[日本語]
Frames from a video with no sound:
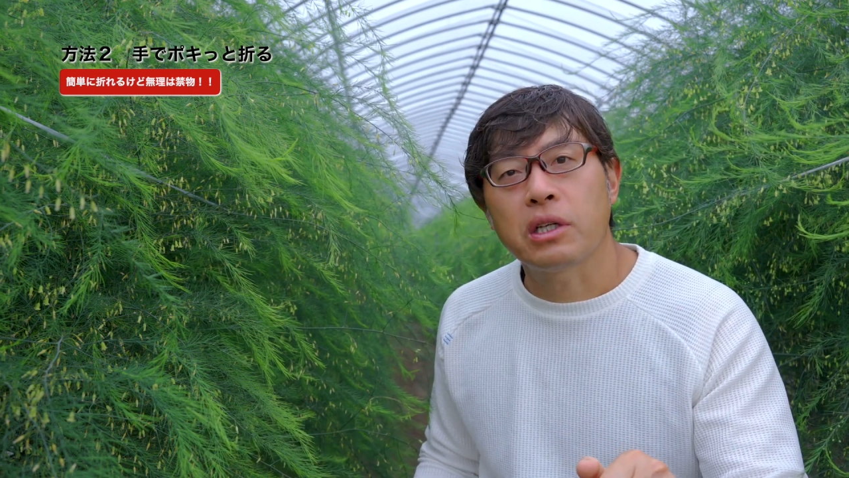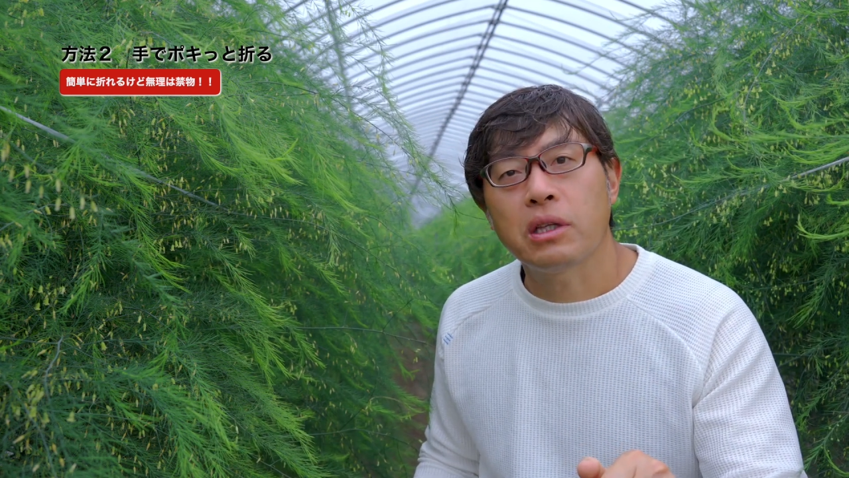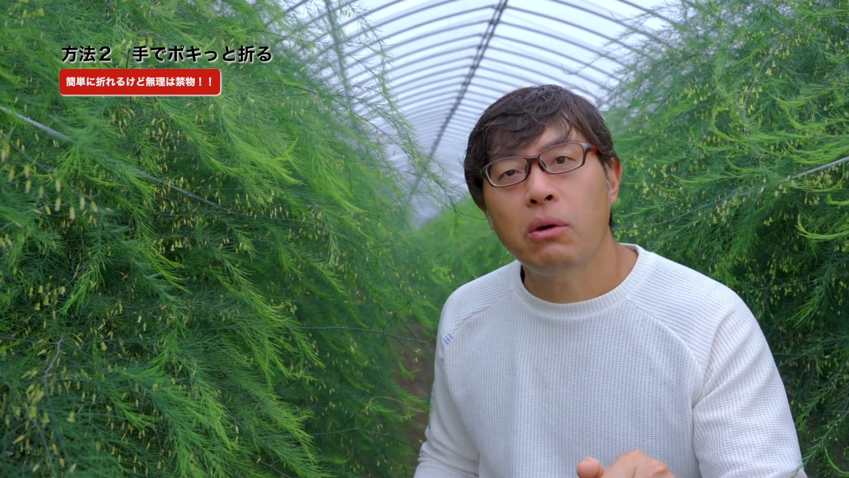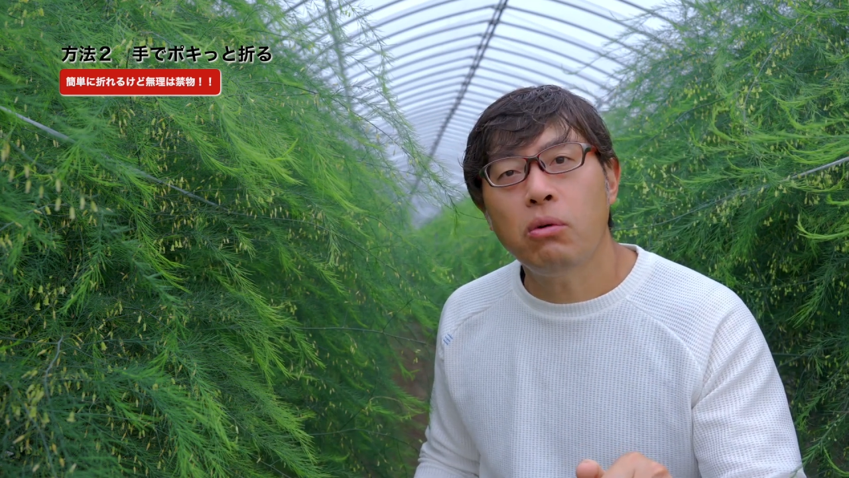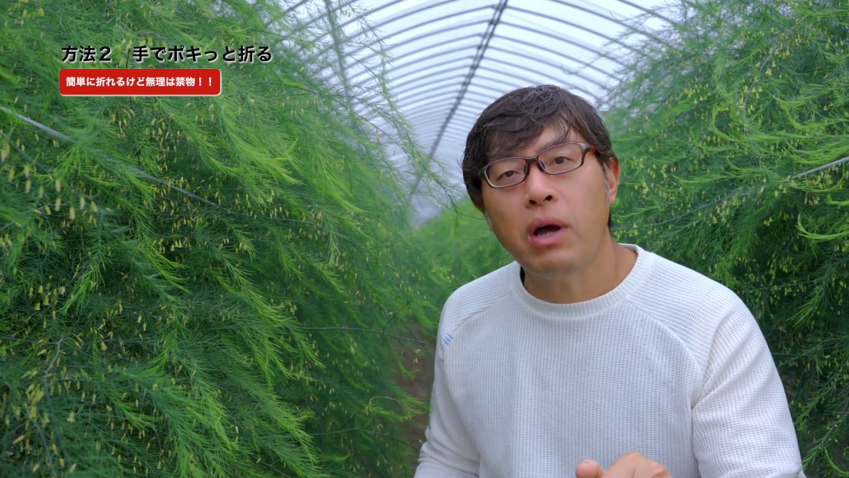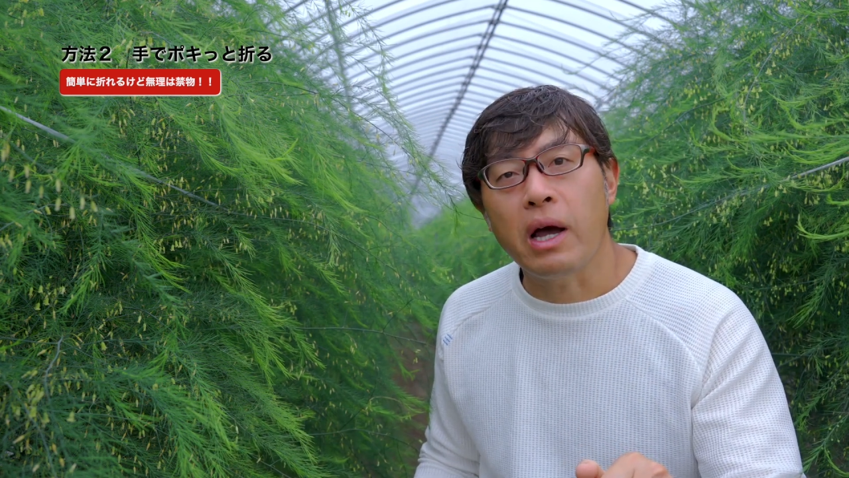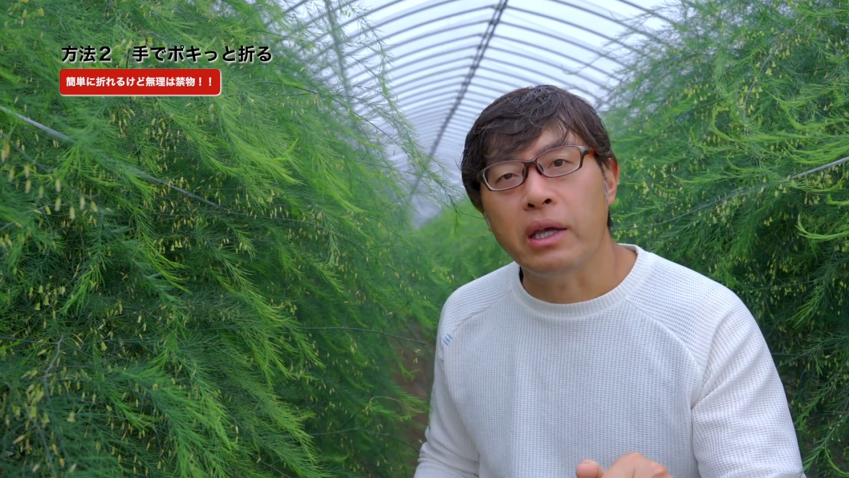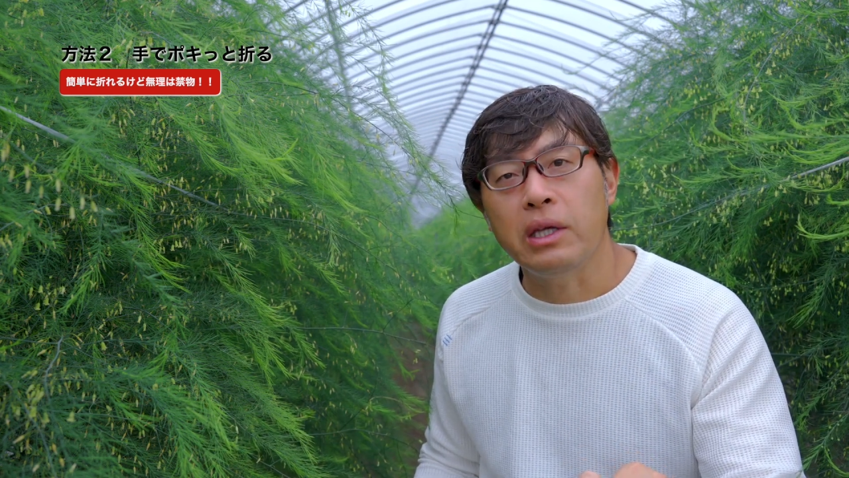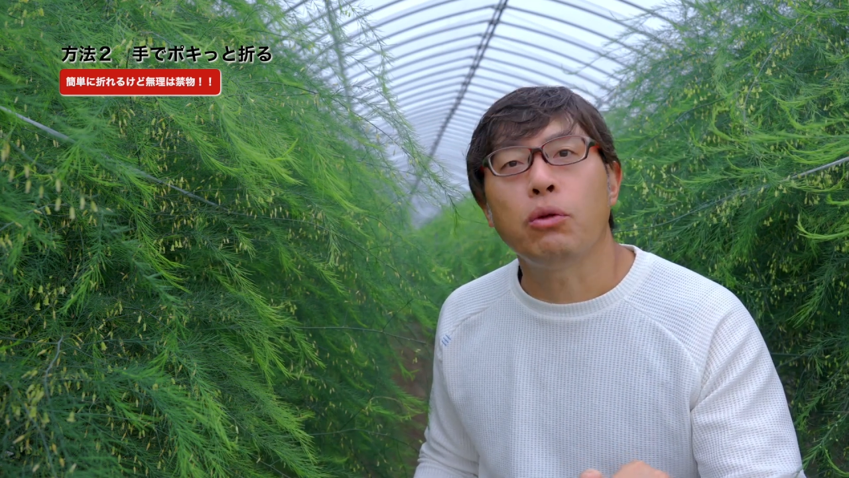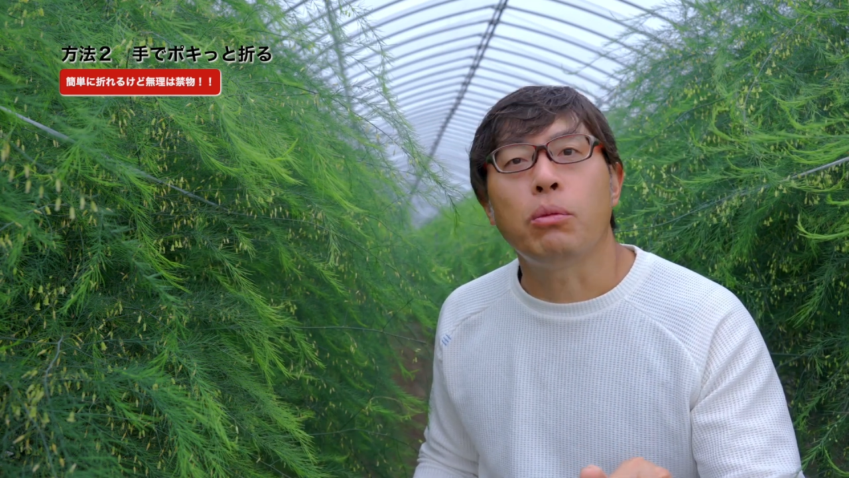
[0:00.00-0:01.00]
ちゃった方が
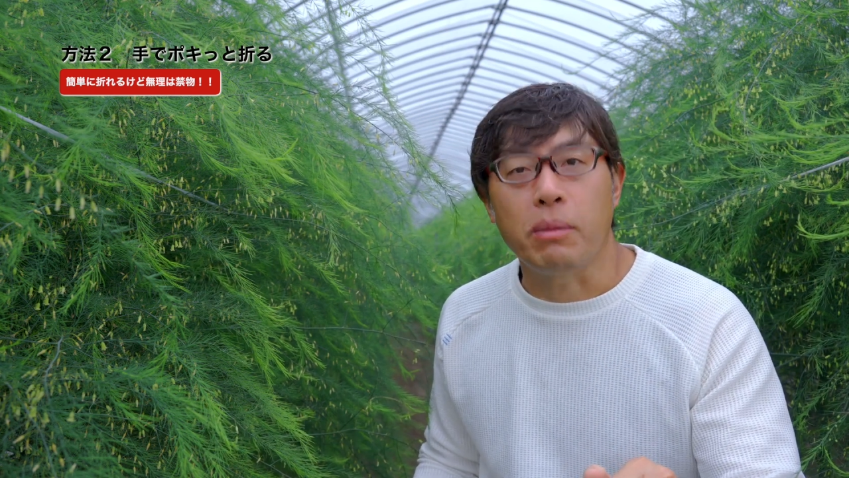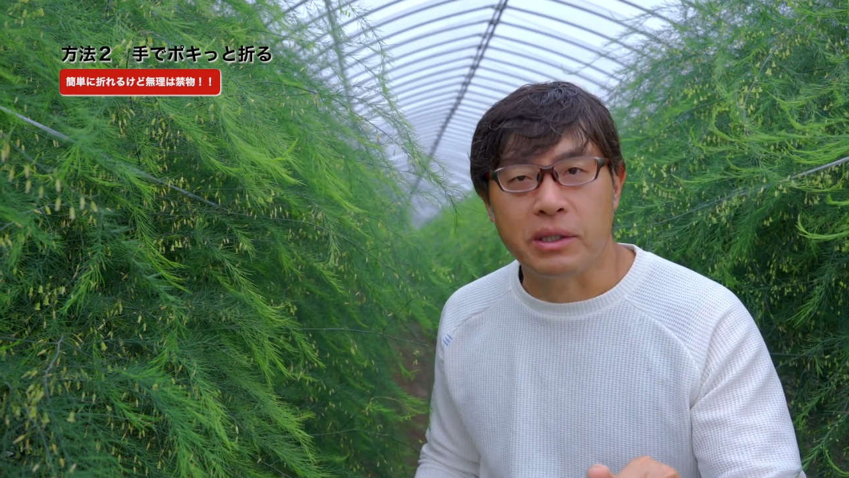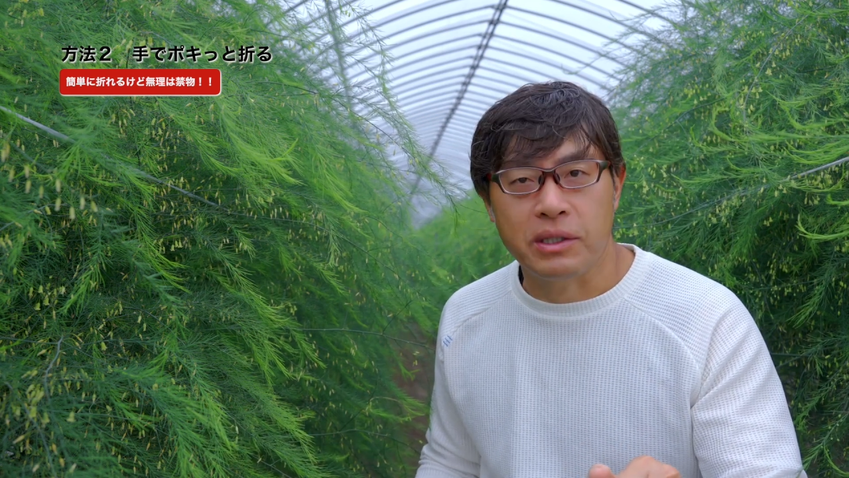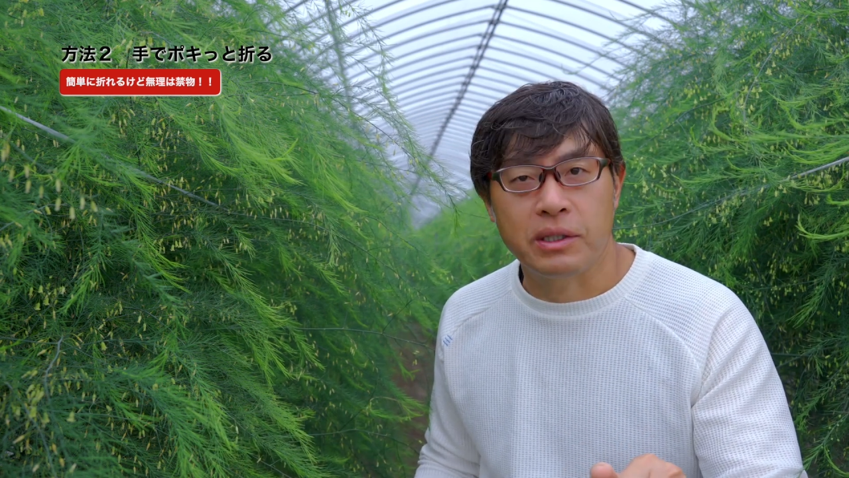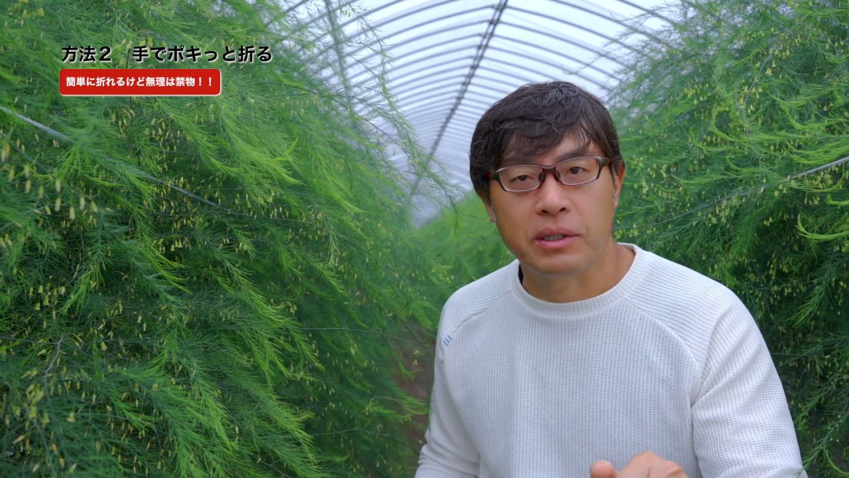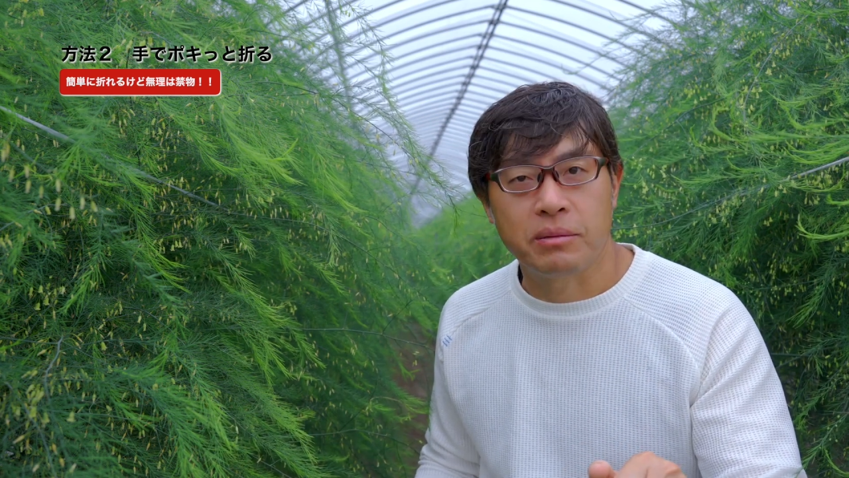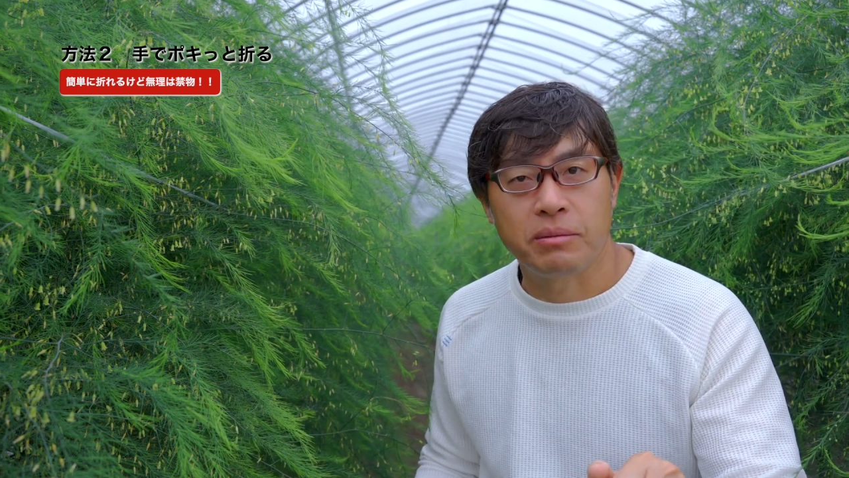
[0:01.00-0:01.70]
いいと思います